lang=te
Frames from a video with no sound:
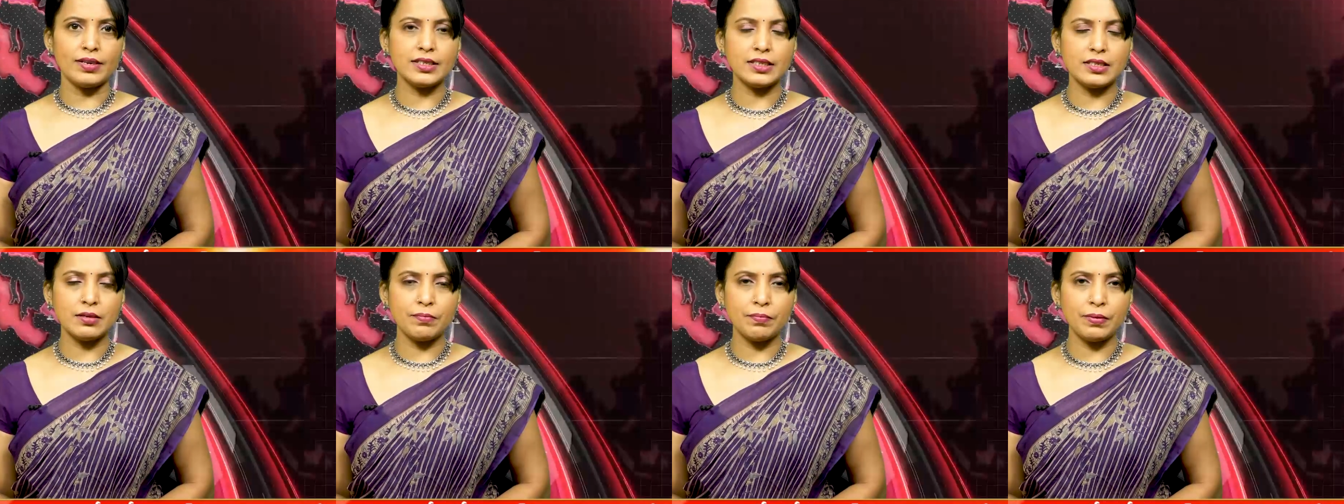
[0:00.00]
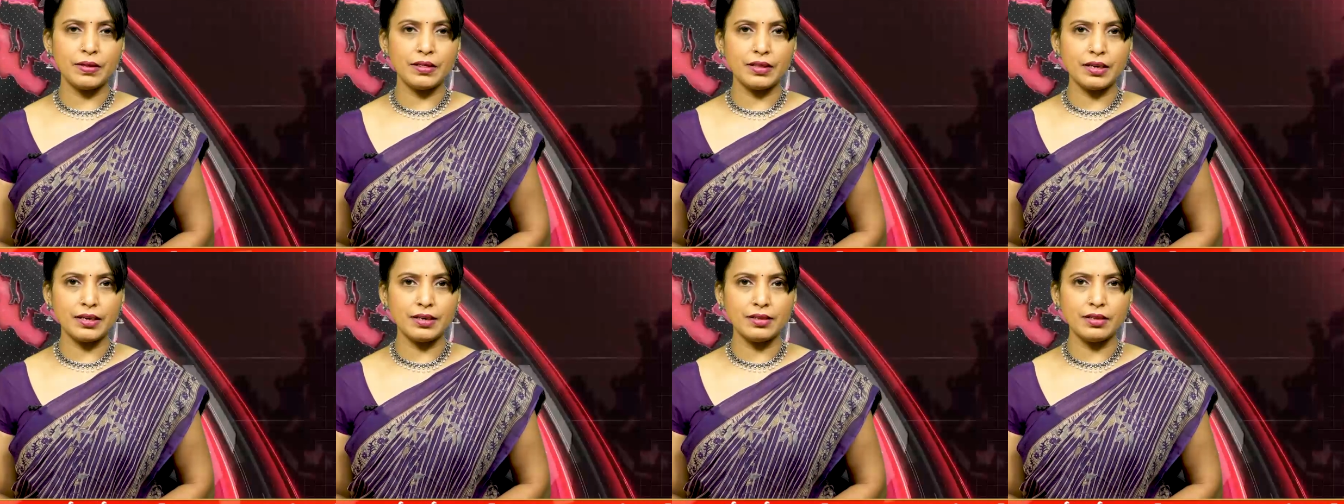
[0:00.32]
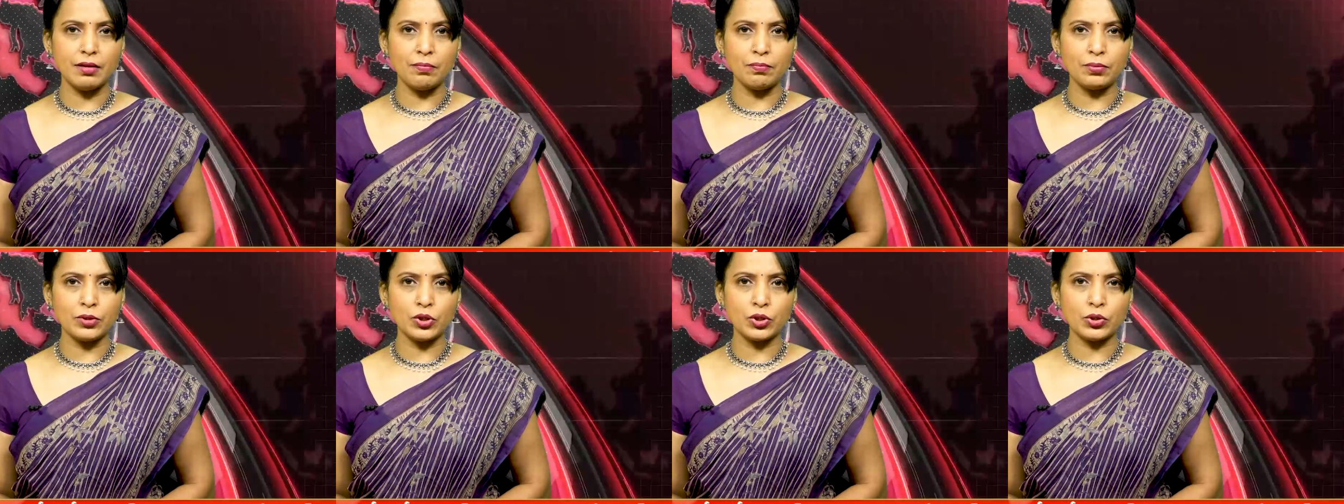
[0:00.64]
వైసీపీ
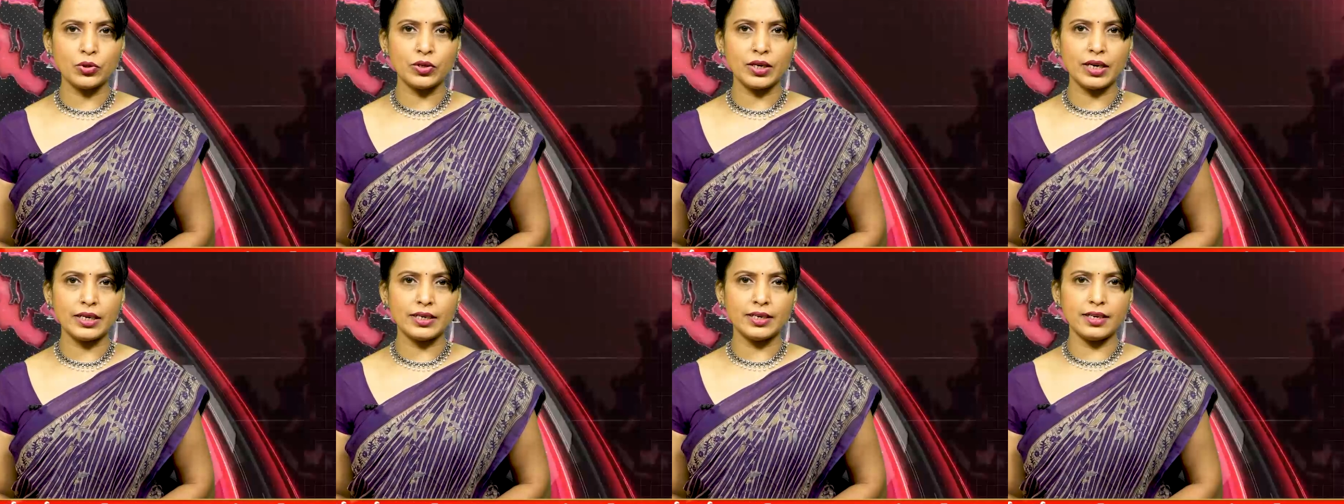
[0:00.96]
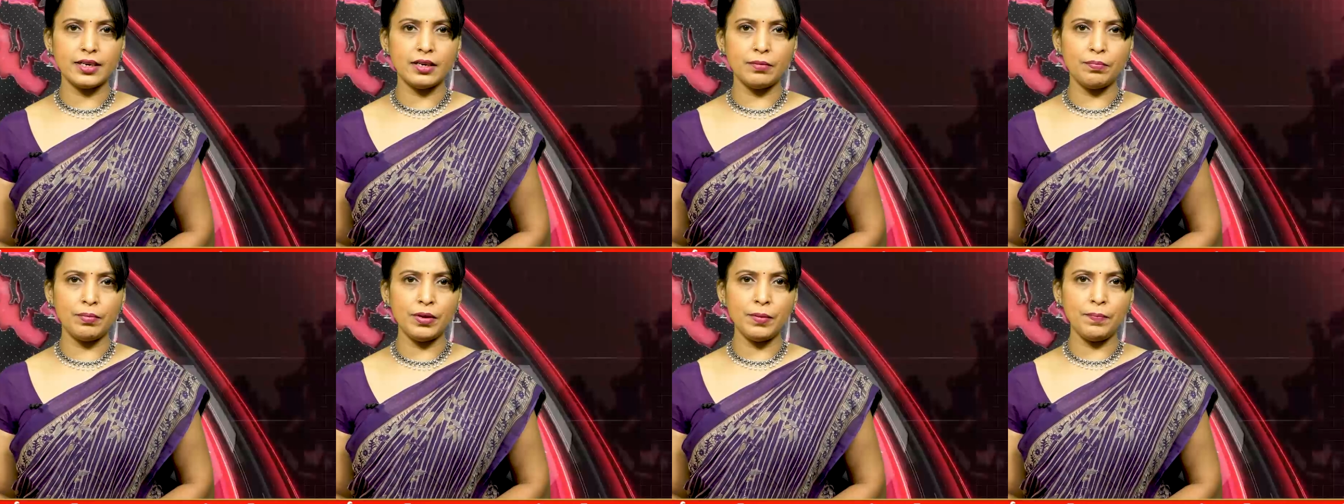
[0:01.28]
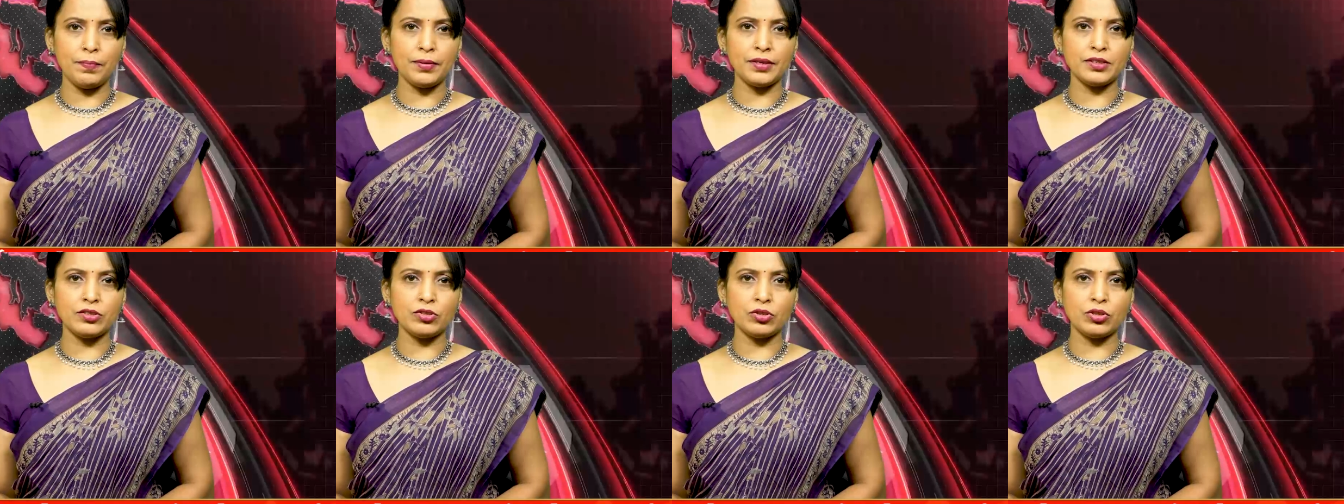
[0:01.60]
తీర్థం పుచ్చుకున్న
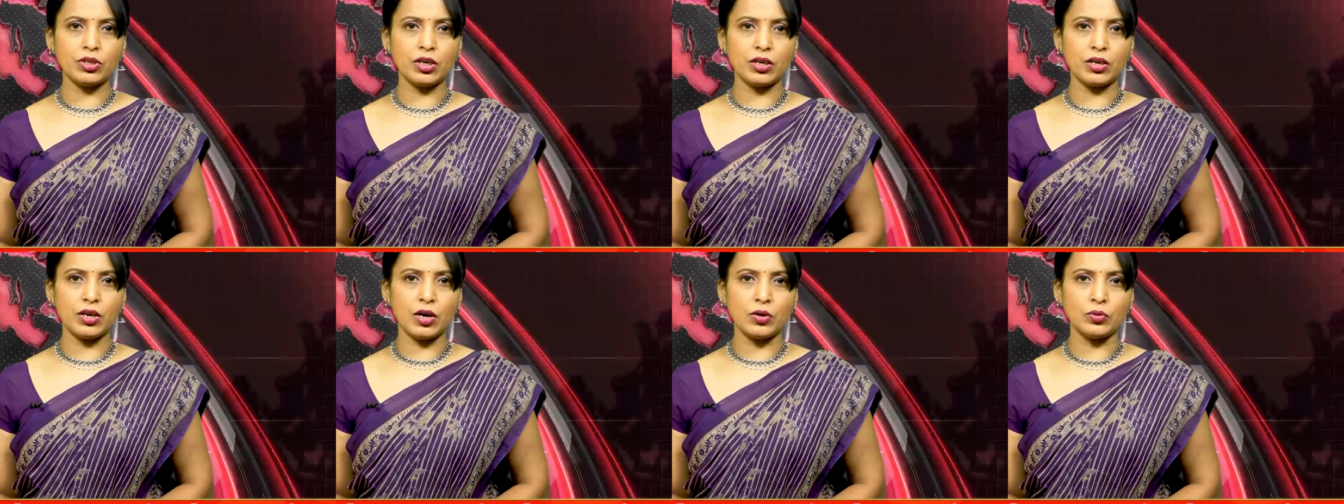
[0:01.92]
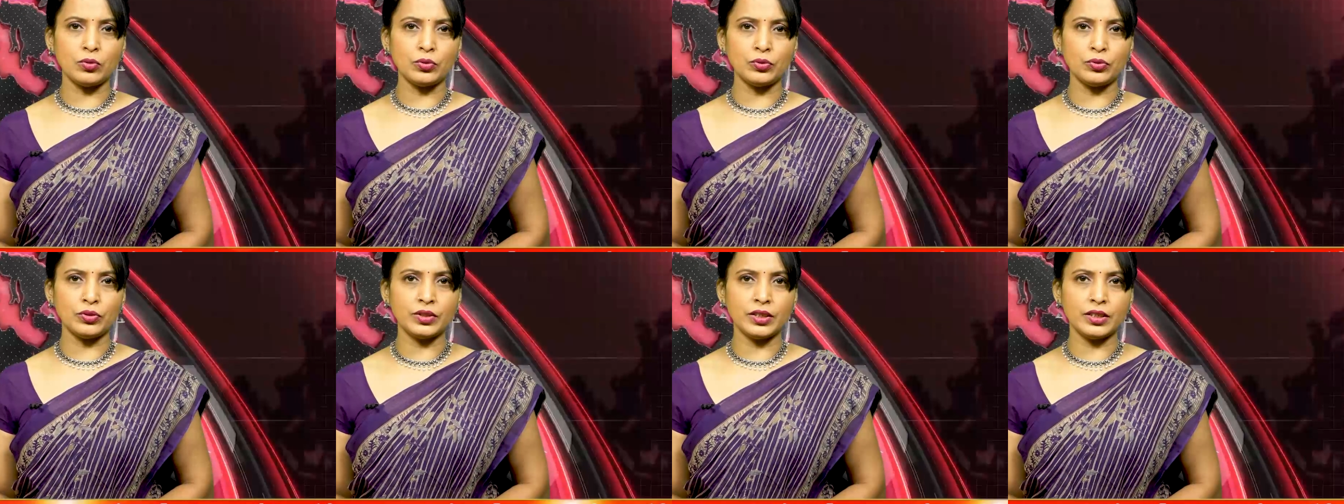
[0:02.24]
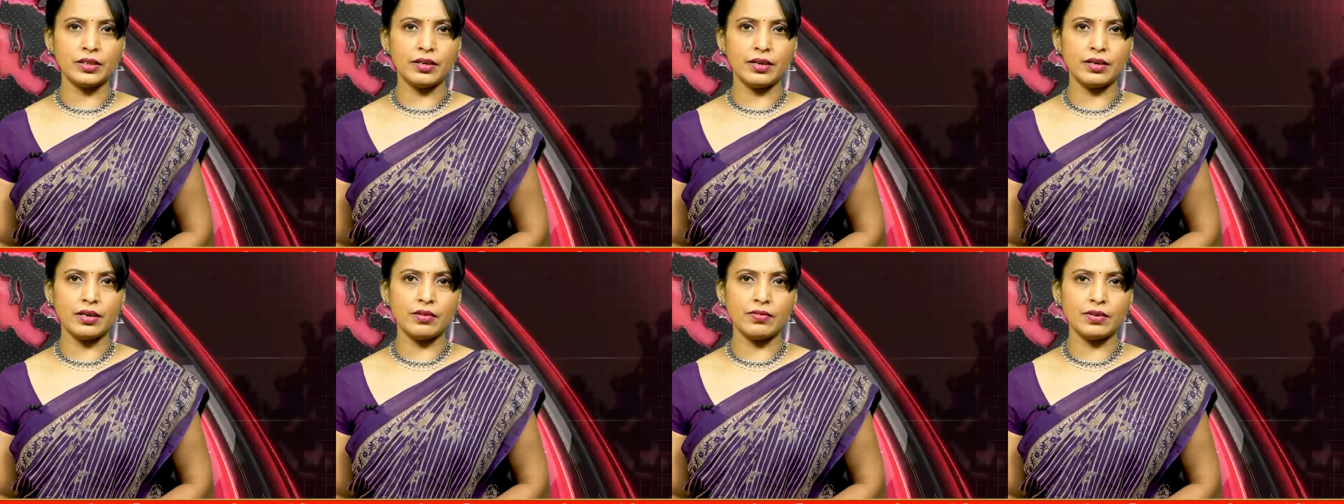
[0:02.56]
టీడీపీ ప్రస్తుత
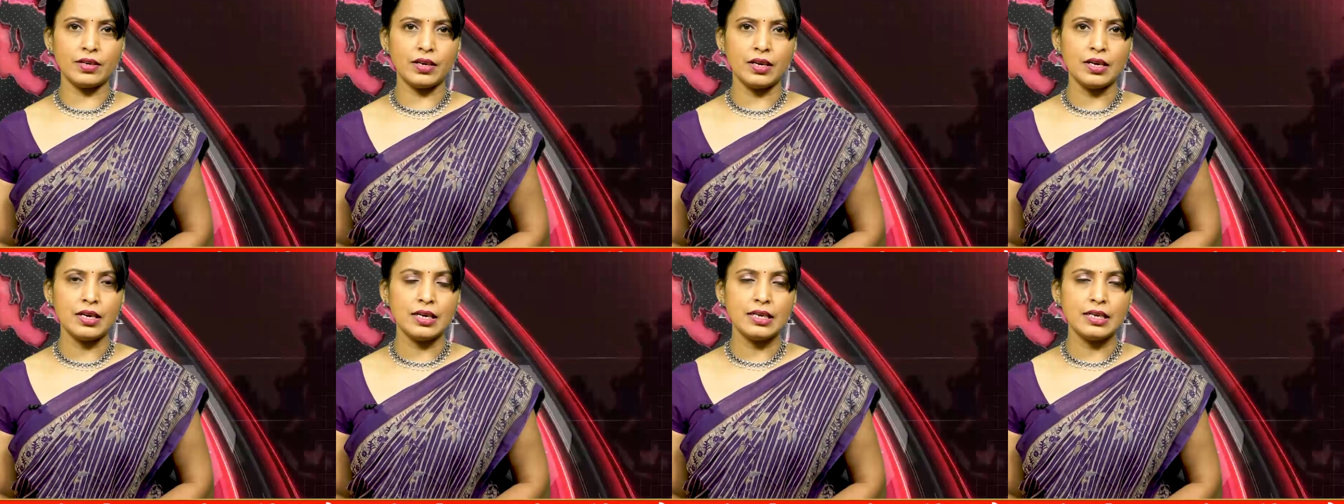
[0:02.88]
కంగుంది రెండవ